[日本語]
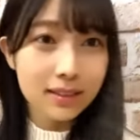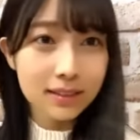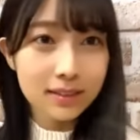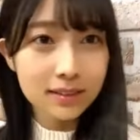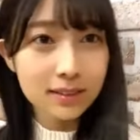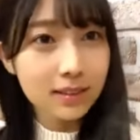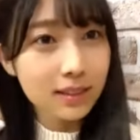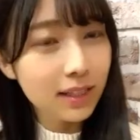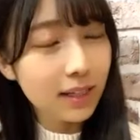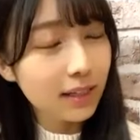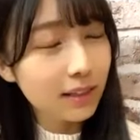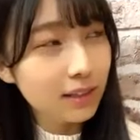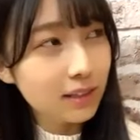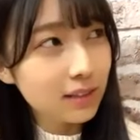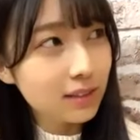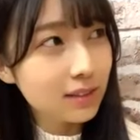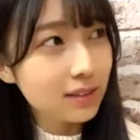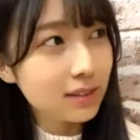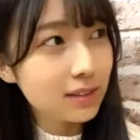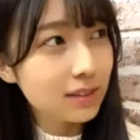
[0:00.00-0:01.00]
いずれ
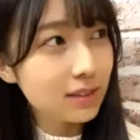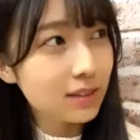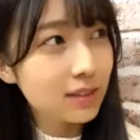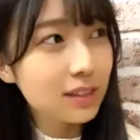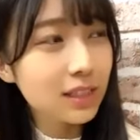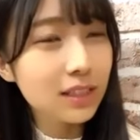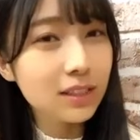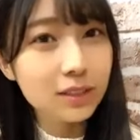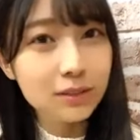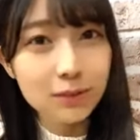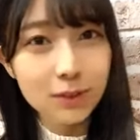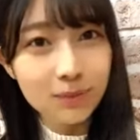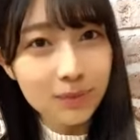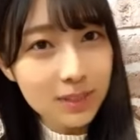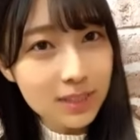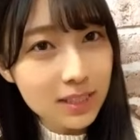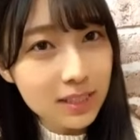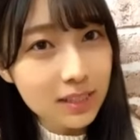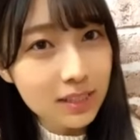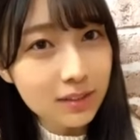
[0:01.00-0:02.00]
そんなのも目
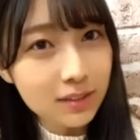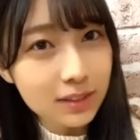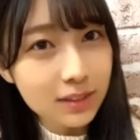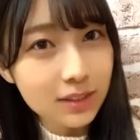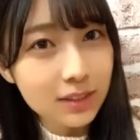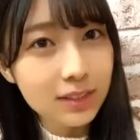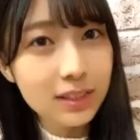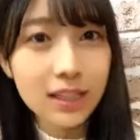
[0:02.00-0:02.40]
指せる人に